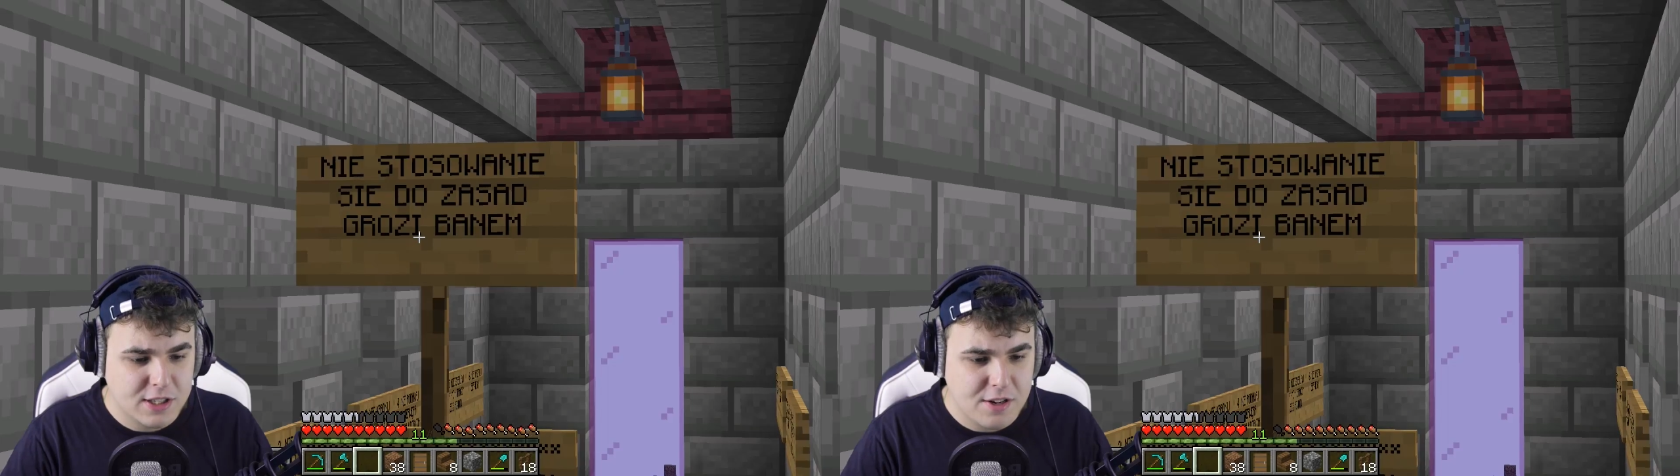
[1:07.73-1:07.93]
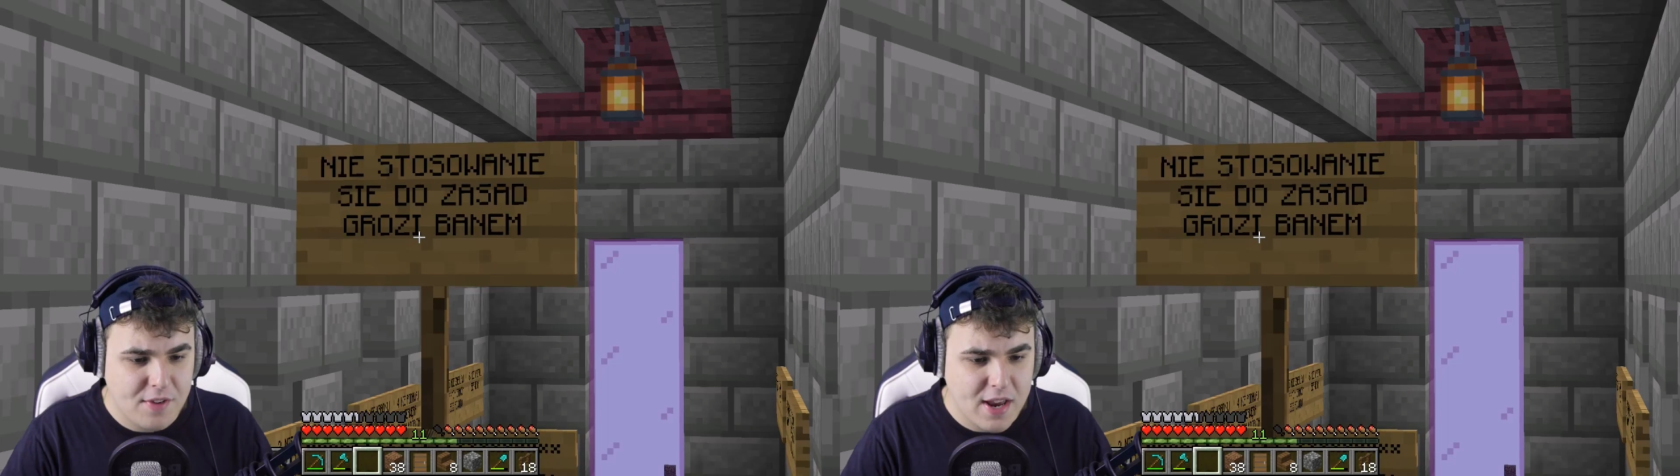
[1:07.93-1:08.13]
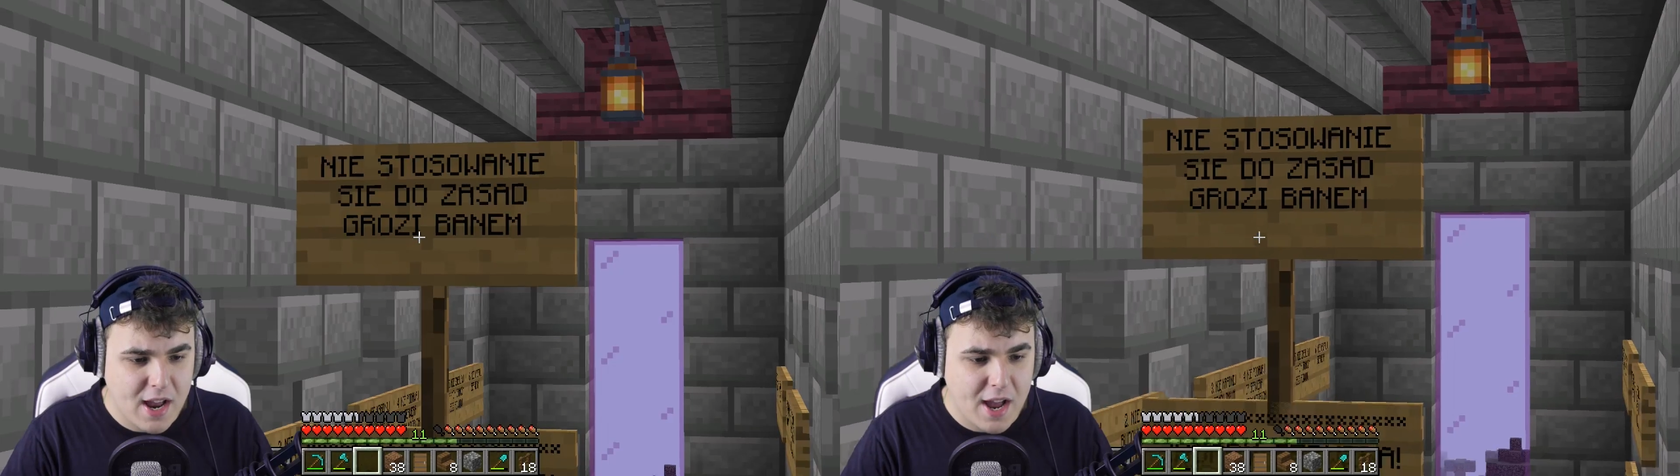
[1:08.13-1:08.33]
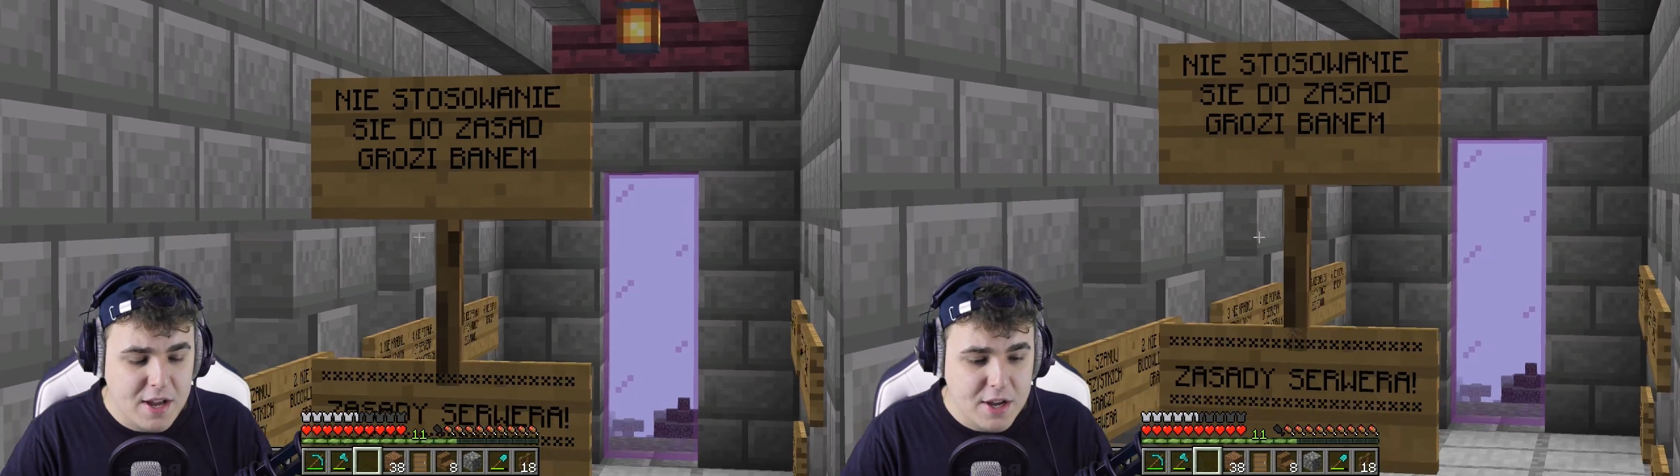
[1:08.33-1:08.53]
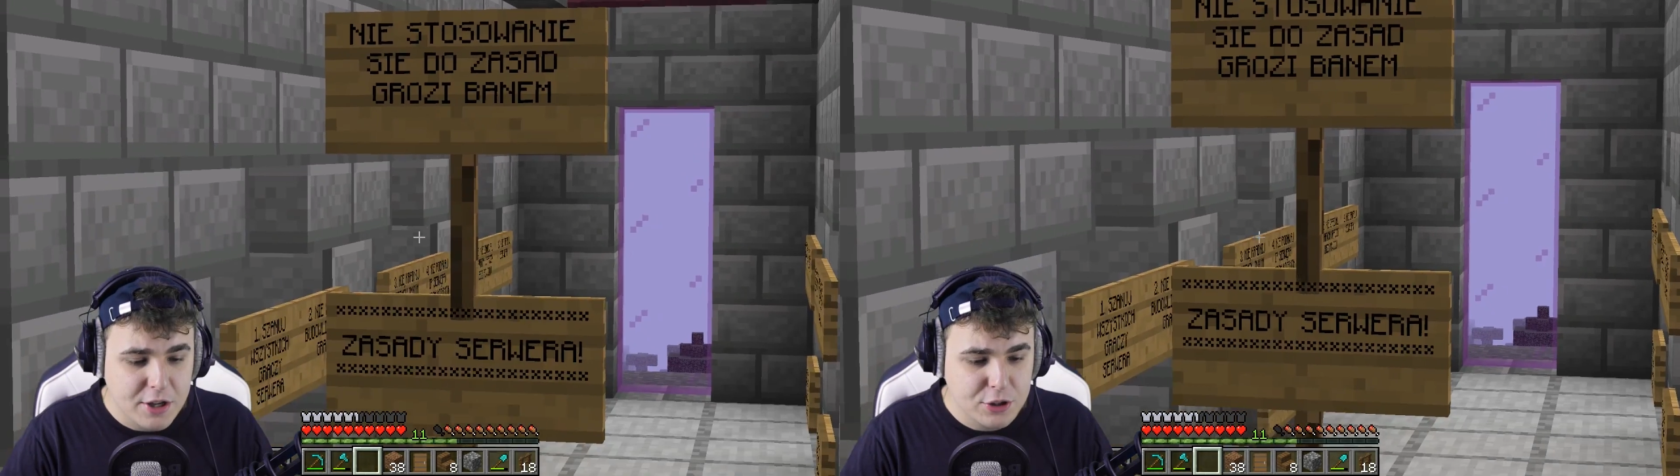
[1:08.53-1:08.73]
serwera
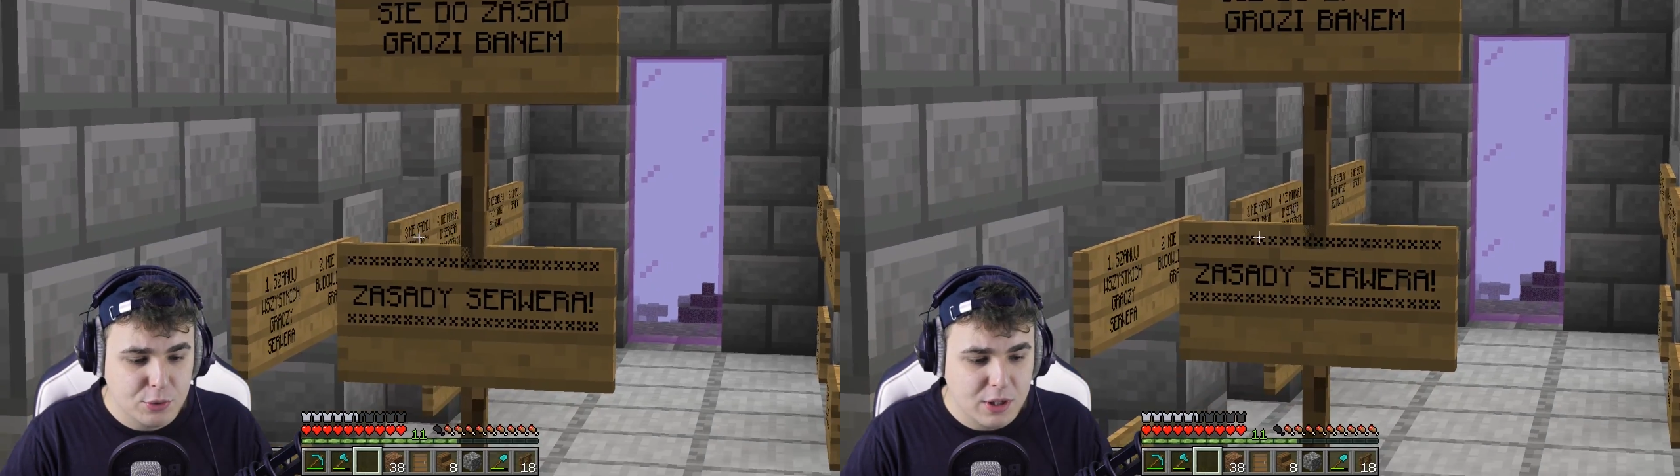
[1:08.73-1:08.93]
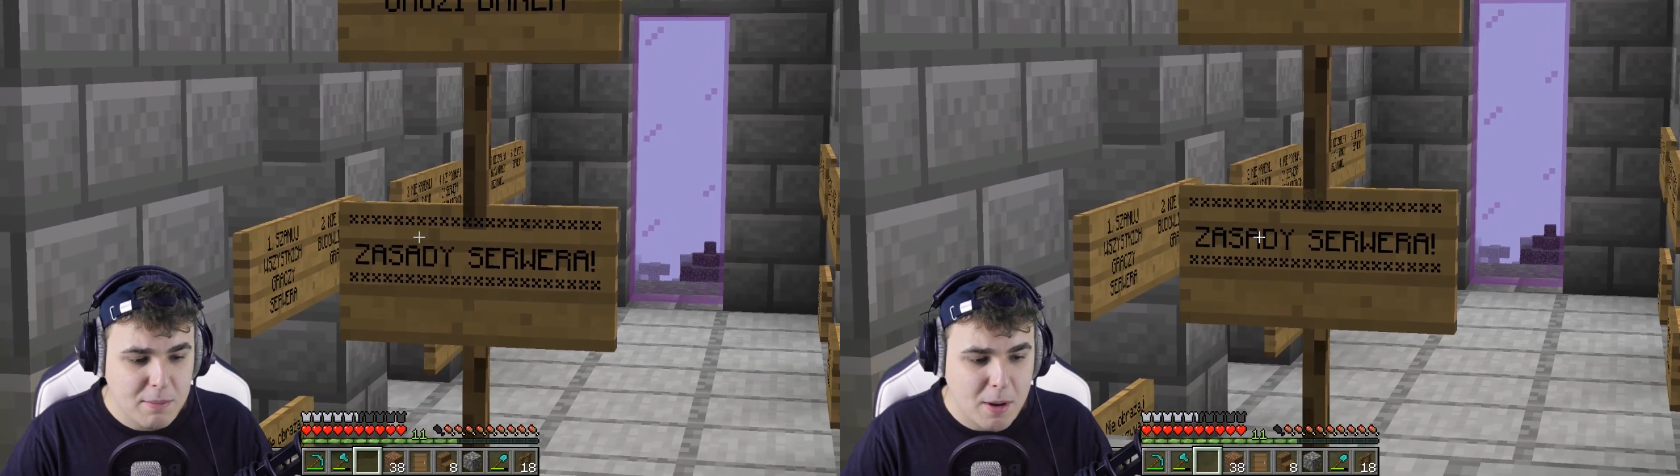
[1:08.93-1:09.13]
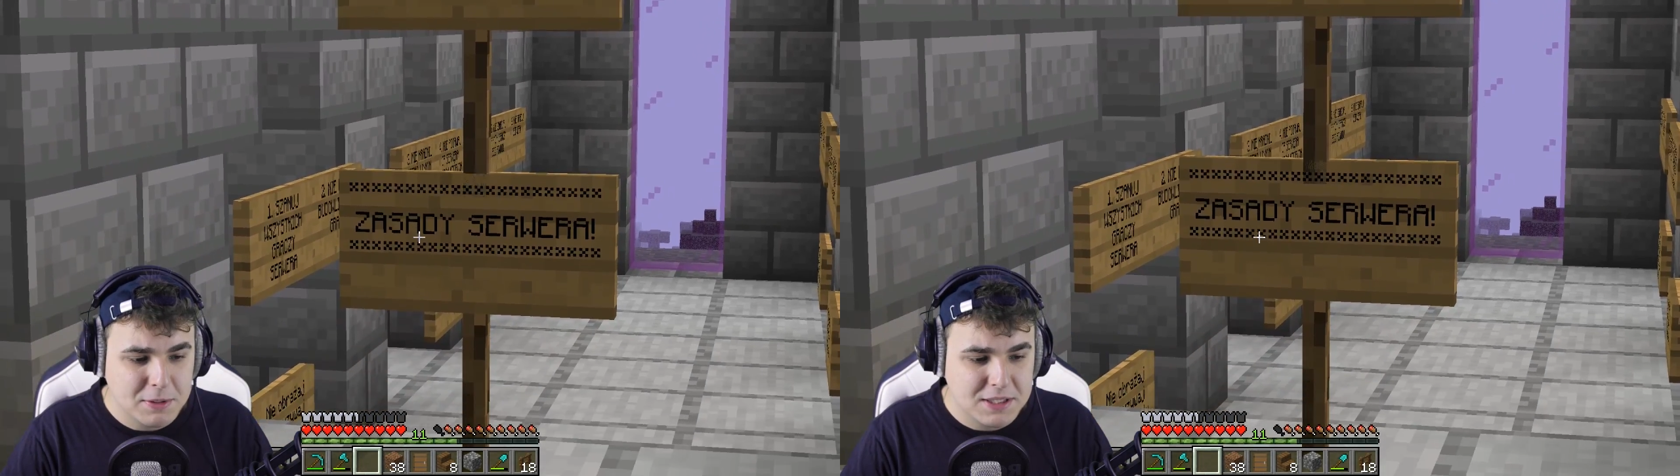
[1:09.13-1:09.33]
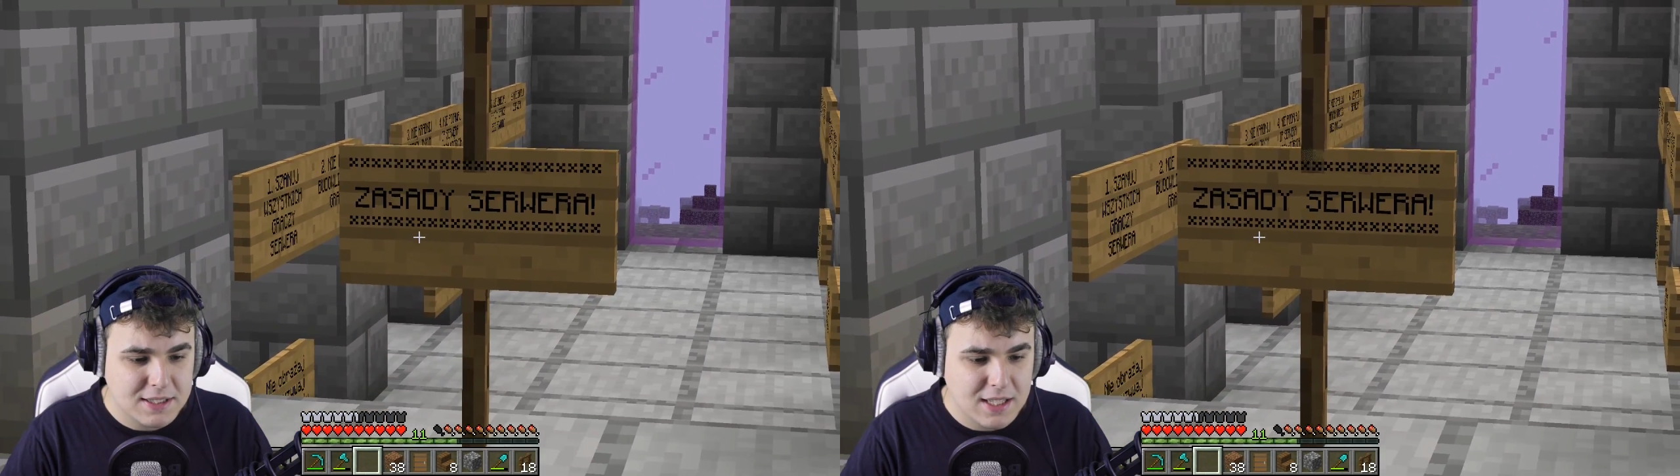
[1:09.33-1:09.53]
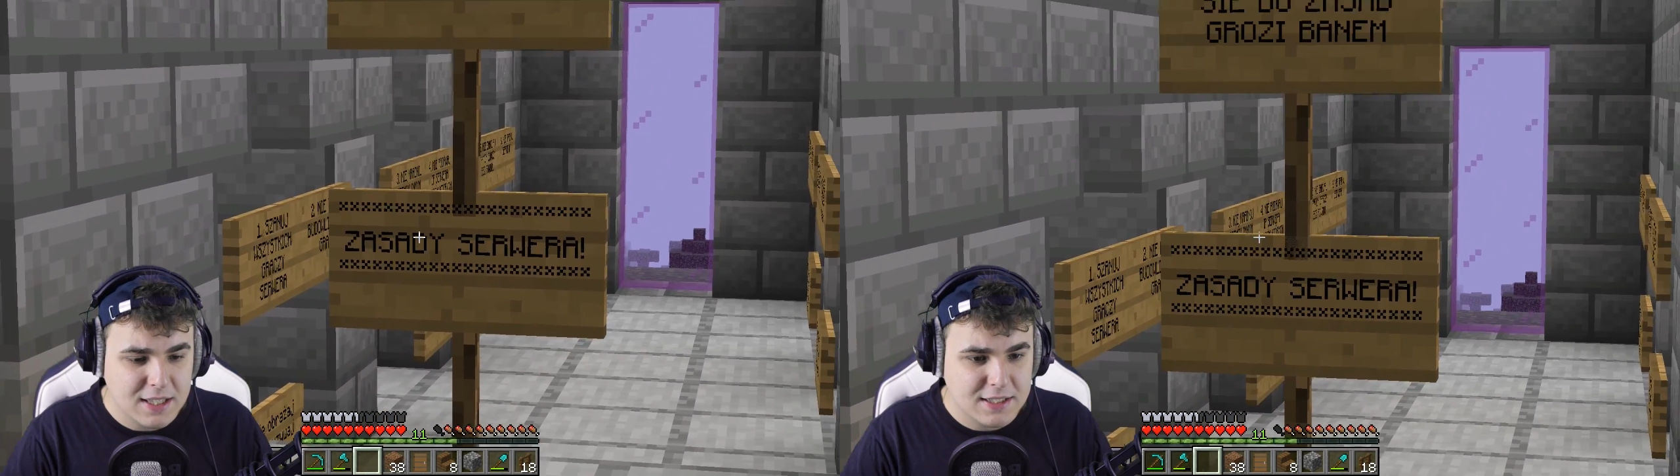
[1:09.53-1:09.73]
i tutaj mamy
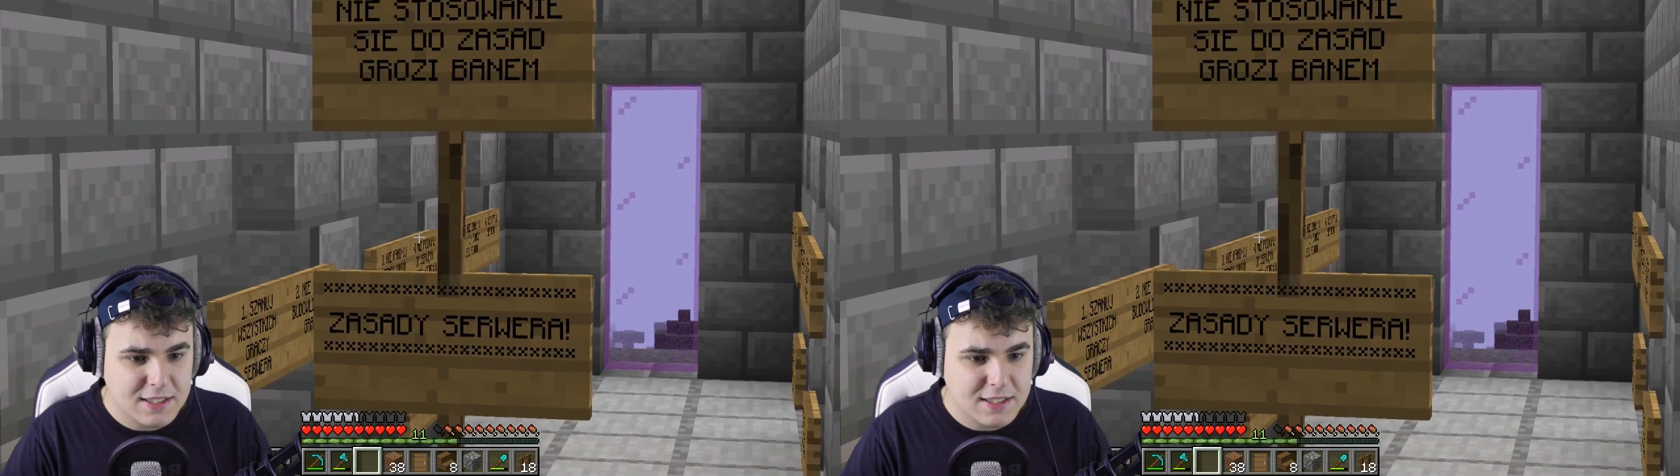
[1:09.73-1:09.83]
zasady